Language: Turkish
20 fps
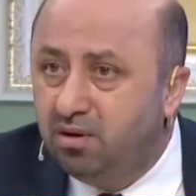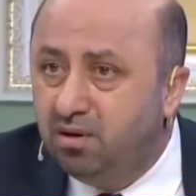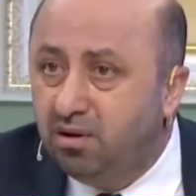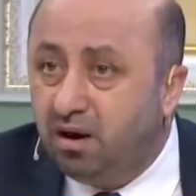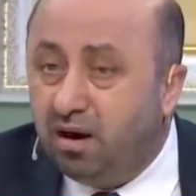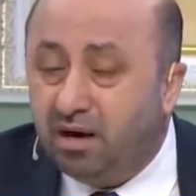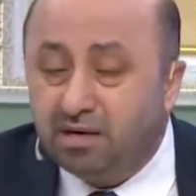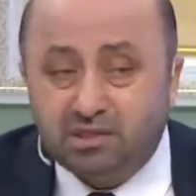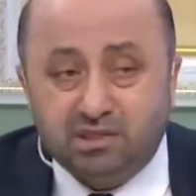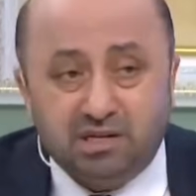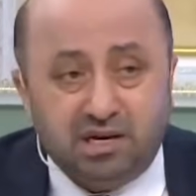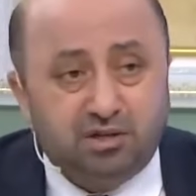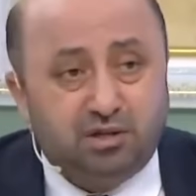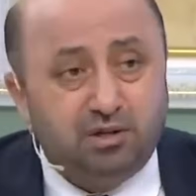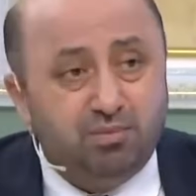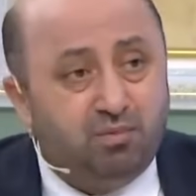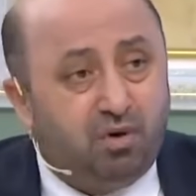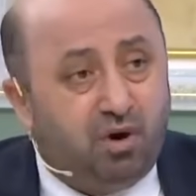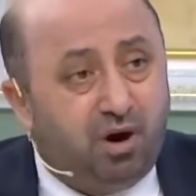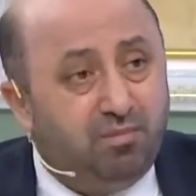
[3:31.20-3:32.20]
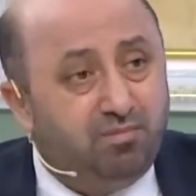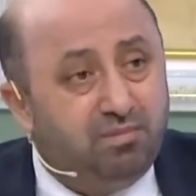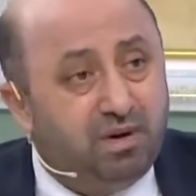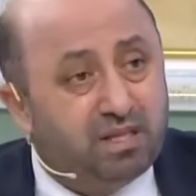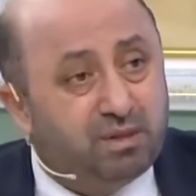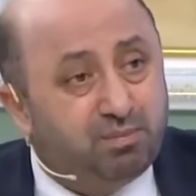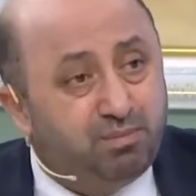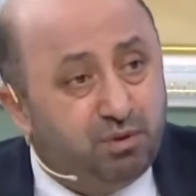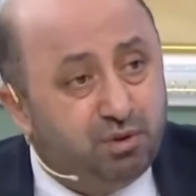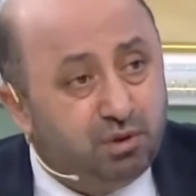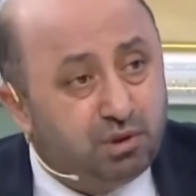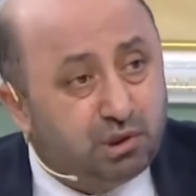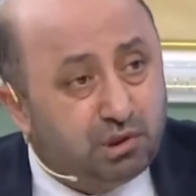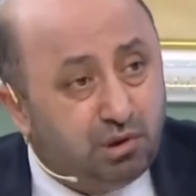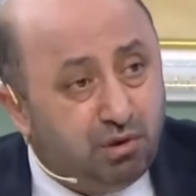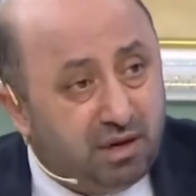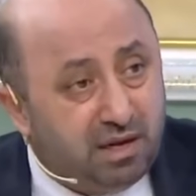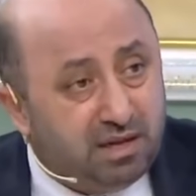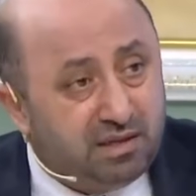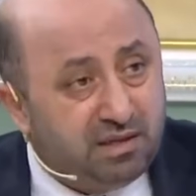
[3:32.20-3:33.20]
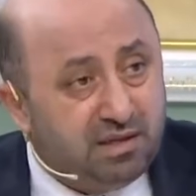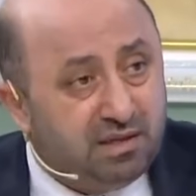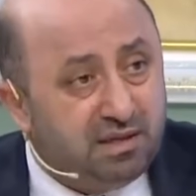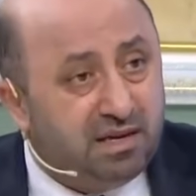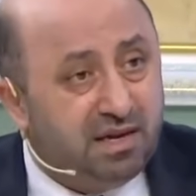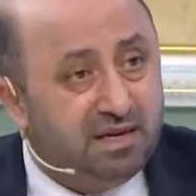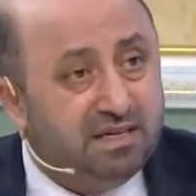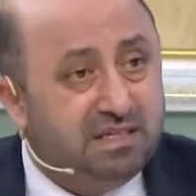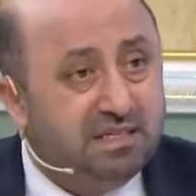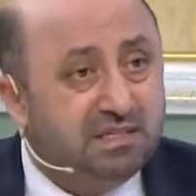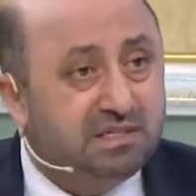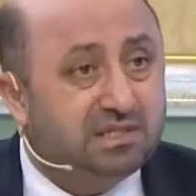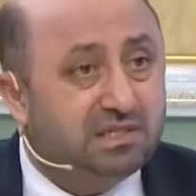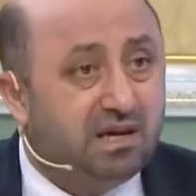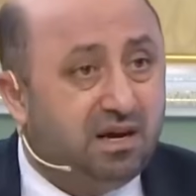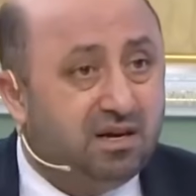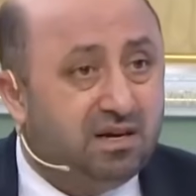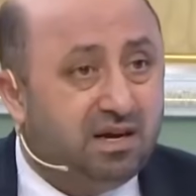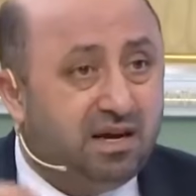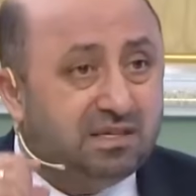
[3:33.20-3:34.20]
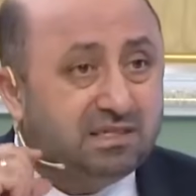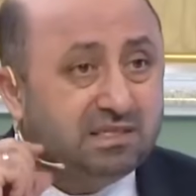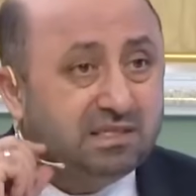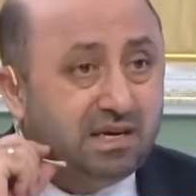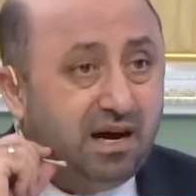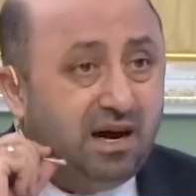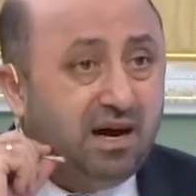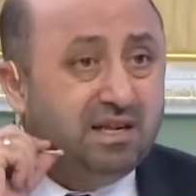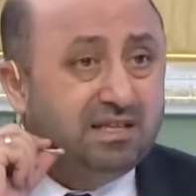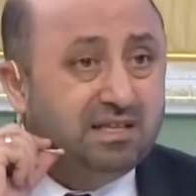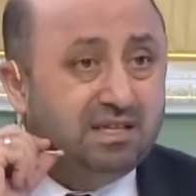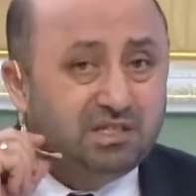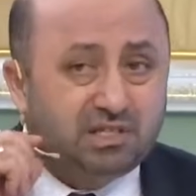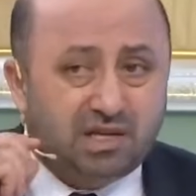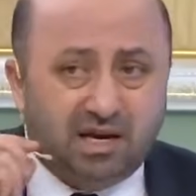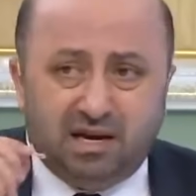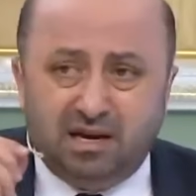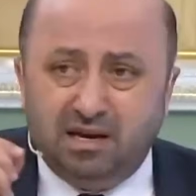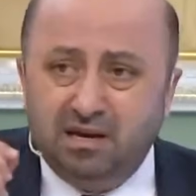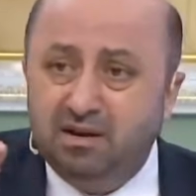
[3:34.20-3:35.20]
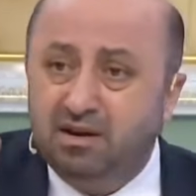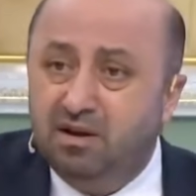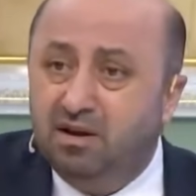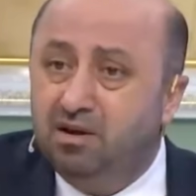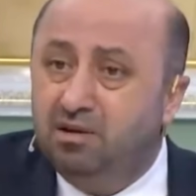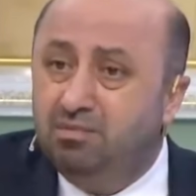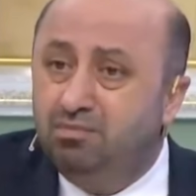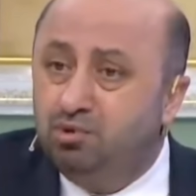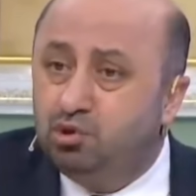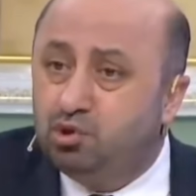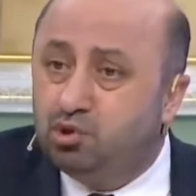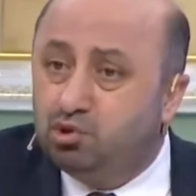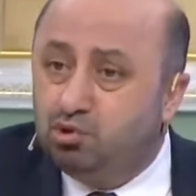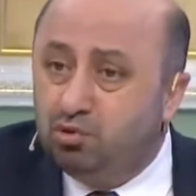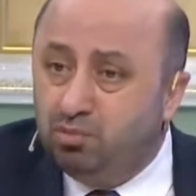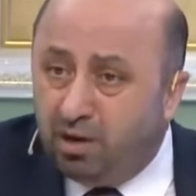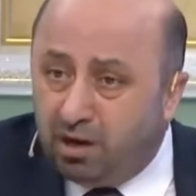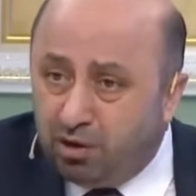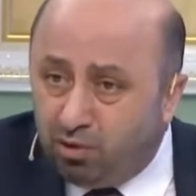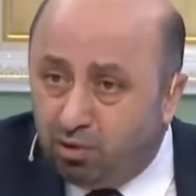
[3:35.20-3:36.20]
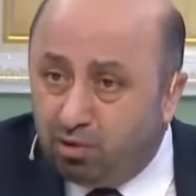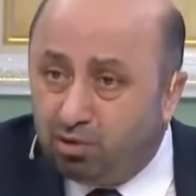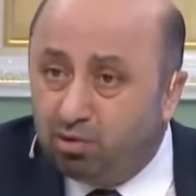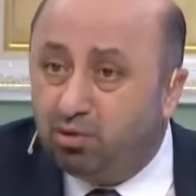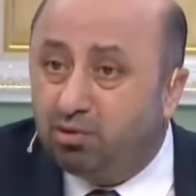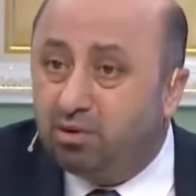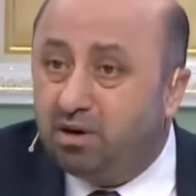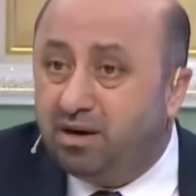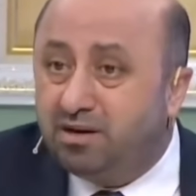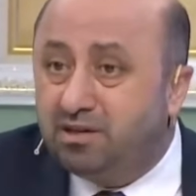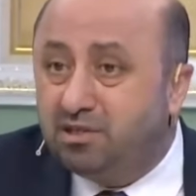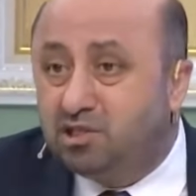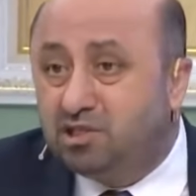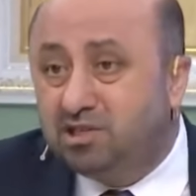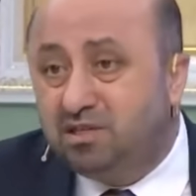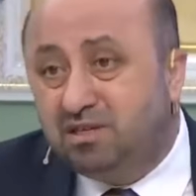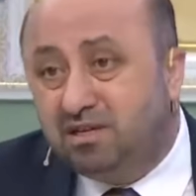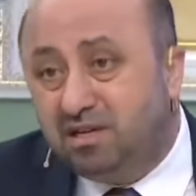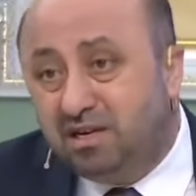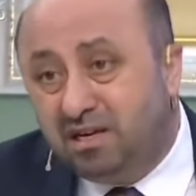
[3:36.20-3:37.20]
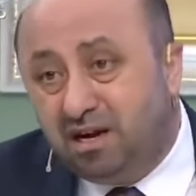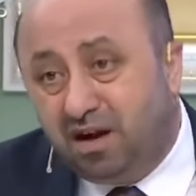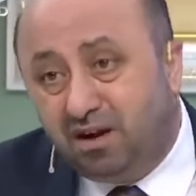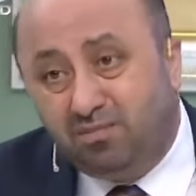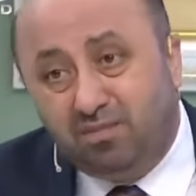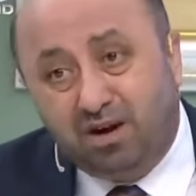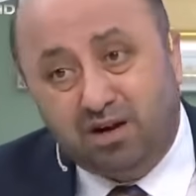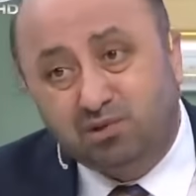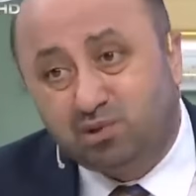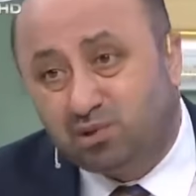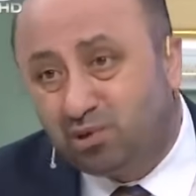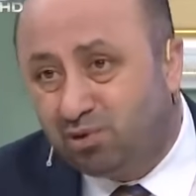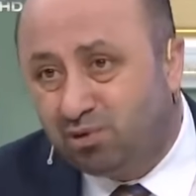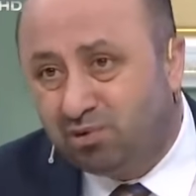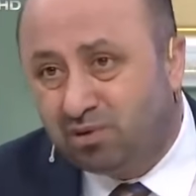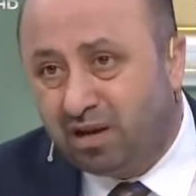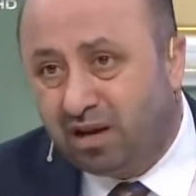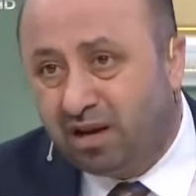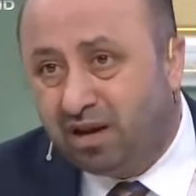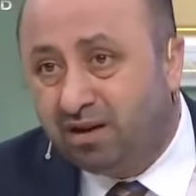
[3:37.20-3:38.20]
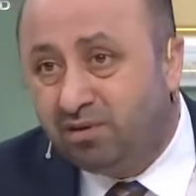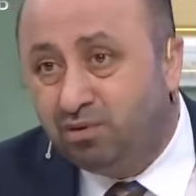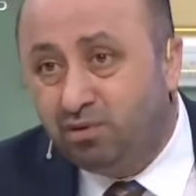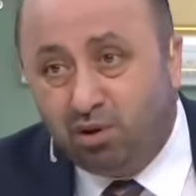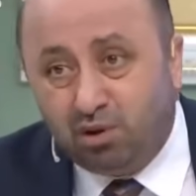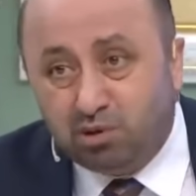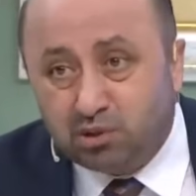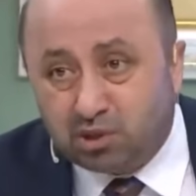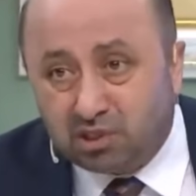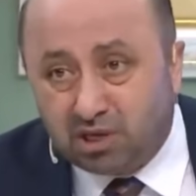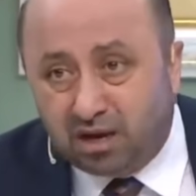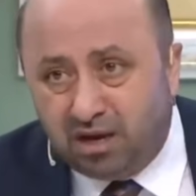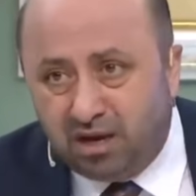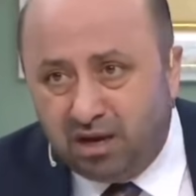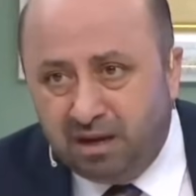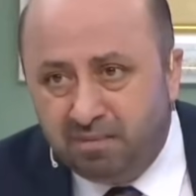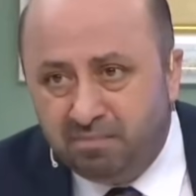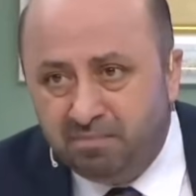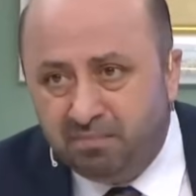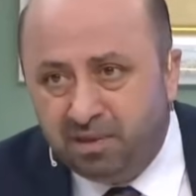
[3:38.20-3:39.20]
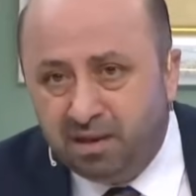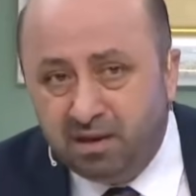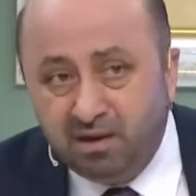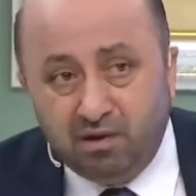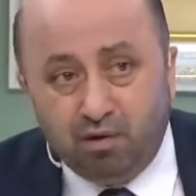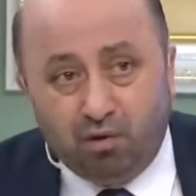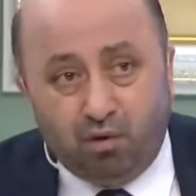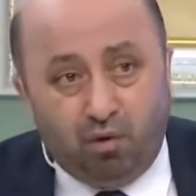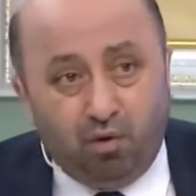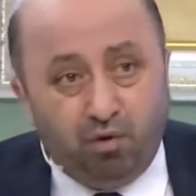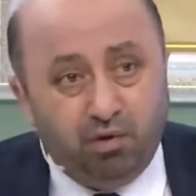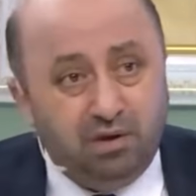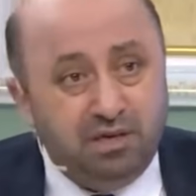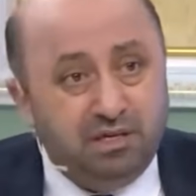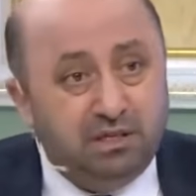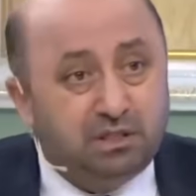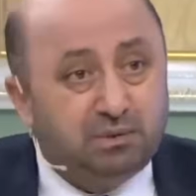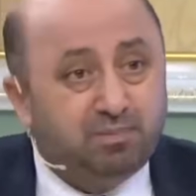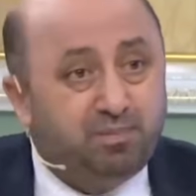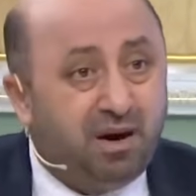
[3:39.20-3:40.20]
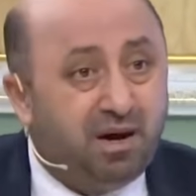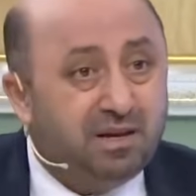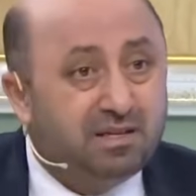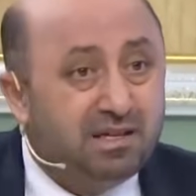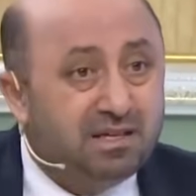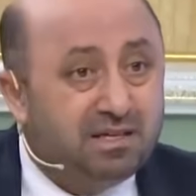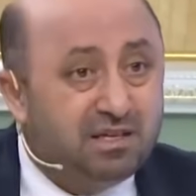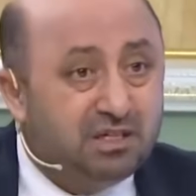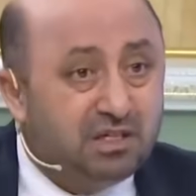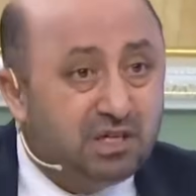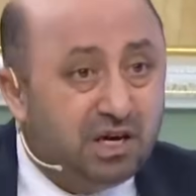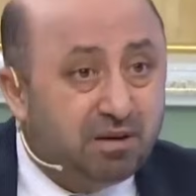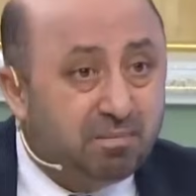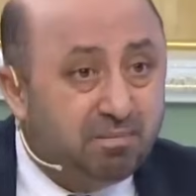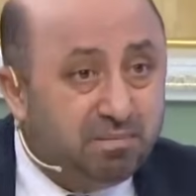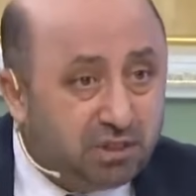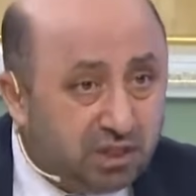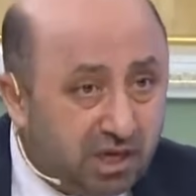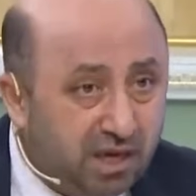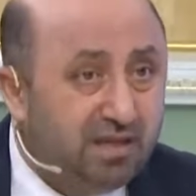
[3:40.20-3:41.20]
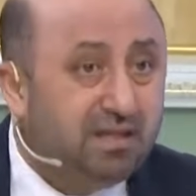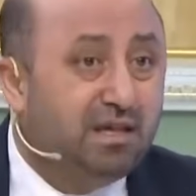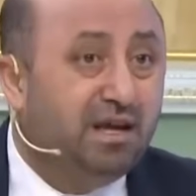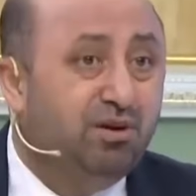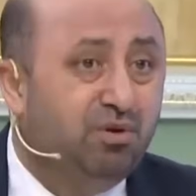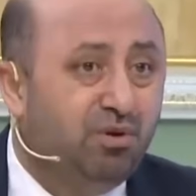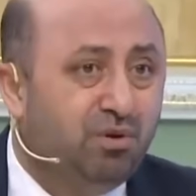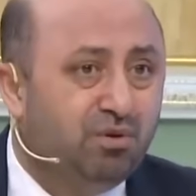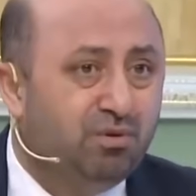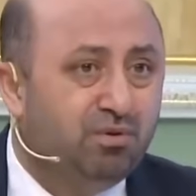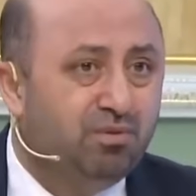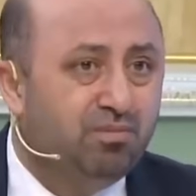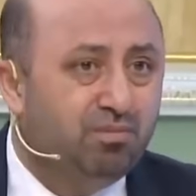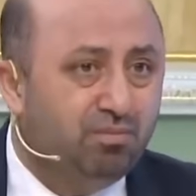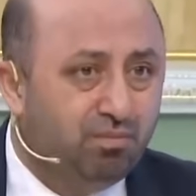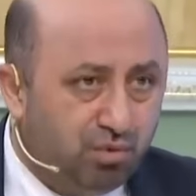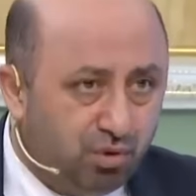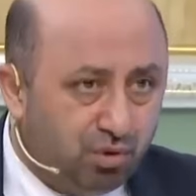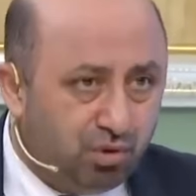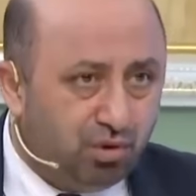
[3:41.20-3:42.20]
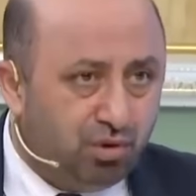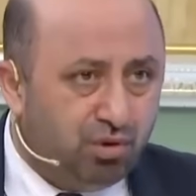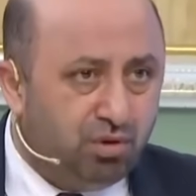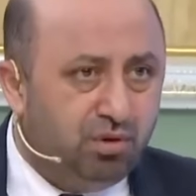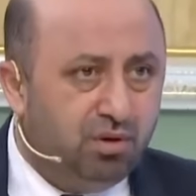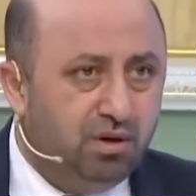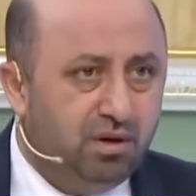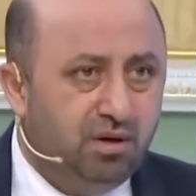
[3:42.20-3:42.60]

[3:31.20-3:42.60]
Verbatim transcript: Hazreti Muhammed bunu söylediğinde insanlar sadece Müslüman oldukları için inanmak zorundalar. Yoksa onu ispat edecek bir şey de yok. Bugün